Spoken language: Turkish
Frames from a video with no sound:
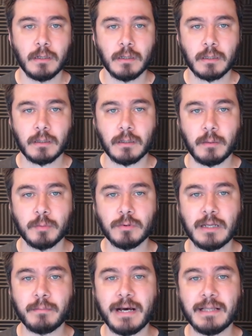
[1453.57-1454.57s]
Ee, ama bunu
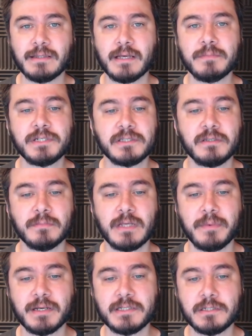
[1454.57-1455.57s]
hani ben demiştim
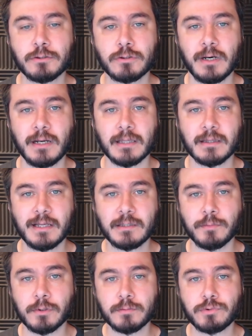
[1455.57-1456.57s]
demek için şu an
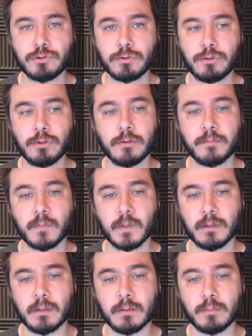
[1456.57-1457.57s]
anlatmıyorum. Çünkü
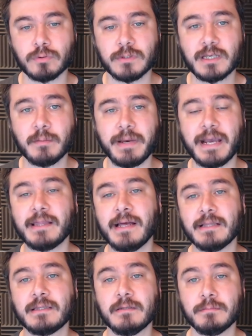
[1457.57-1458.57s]
e, buradaki
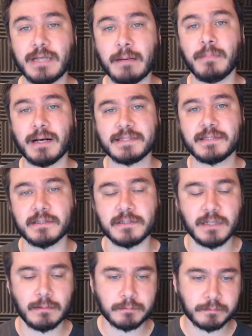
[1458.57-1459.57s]
beklentimden
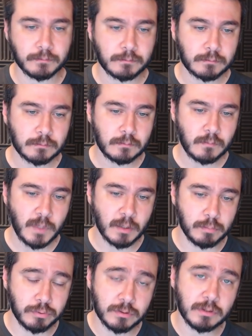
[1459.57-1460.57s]
bahsedeceğim.
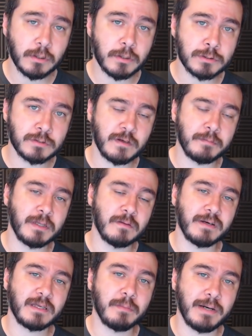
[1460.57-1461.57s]
Budenholzer ve
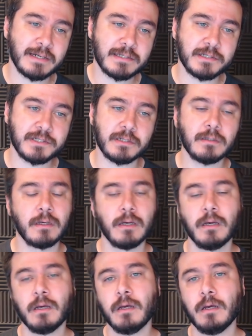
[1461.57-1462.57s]
Milwaukee Bucks için
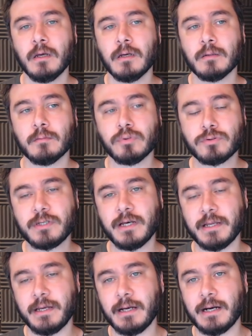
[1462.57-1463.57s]
bu
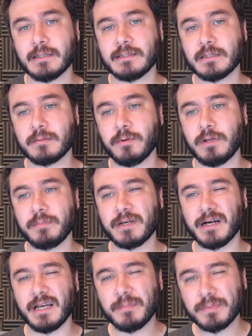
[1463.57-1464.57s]
sene artık böyle bir
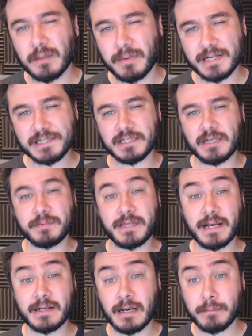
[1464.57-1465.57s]
kayıpla başlayıp
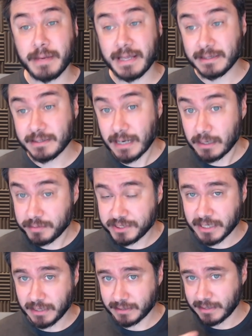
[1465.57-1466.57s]
tekrar mental bir
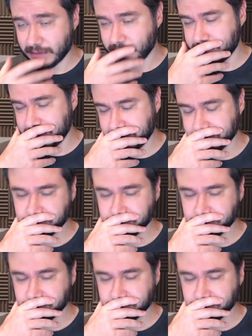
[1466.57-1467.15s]
çalkantıya